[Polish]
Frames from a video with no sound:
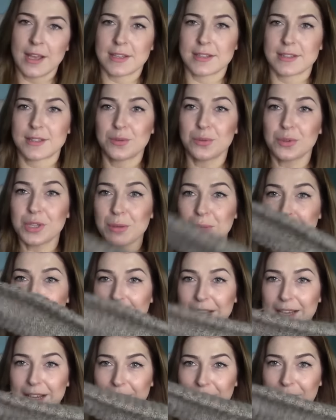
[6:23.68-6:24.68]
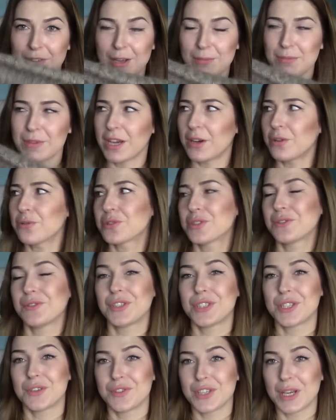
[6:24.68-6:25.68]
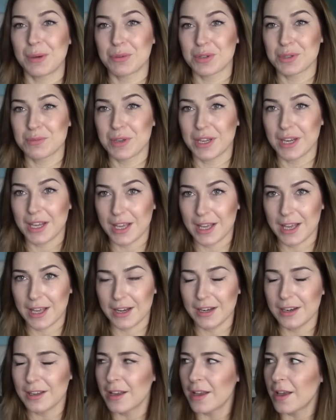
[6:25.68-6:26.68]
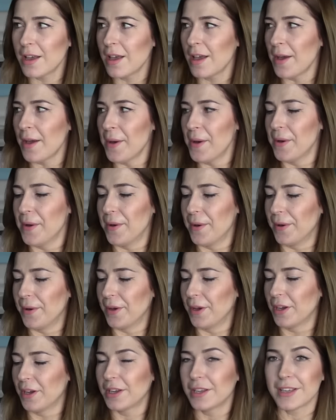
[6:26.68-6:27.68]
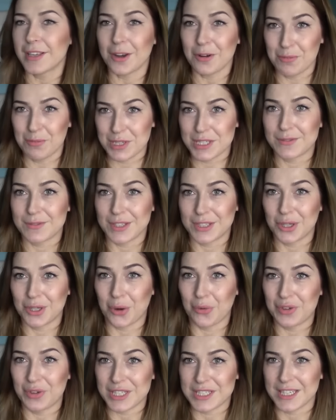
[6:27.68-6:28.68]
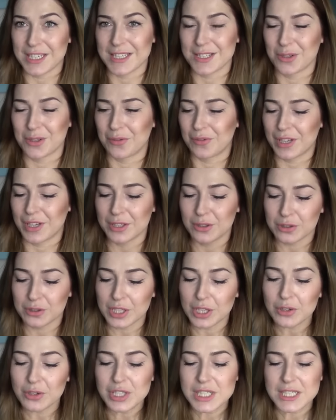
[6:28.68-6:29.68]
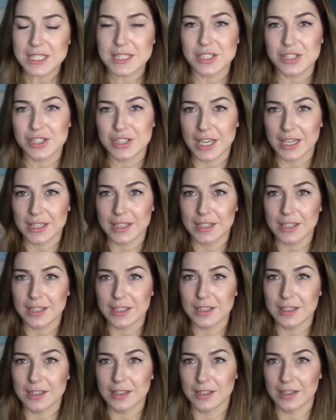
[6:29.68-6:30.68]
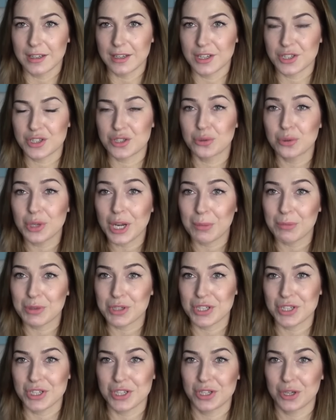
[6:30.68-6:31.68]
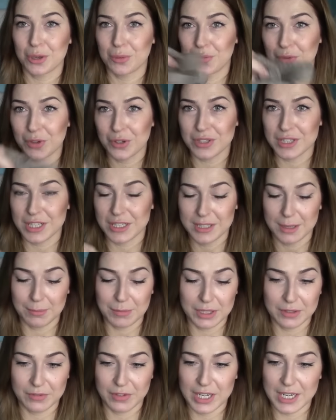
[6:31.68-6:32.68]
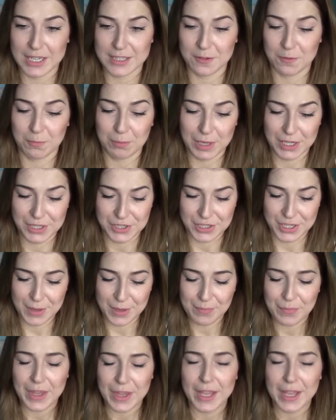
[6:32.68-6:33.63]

z długim rękawem. Ja oczywiście wzięłam rozmiar L. E, ja lubię swetry oversize'owe. Do tego jest też taki e, sznurek, możecie się obwiązać tam na dwa razy w pasie.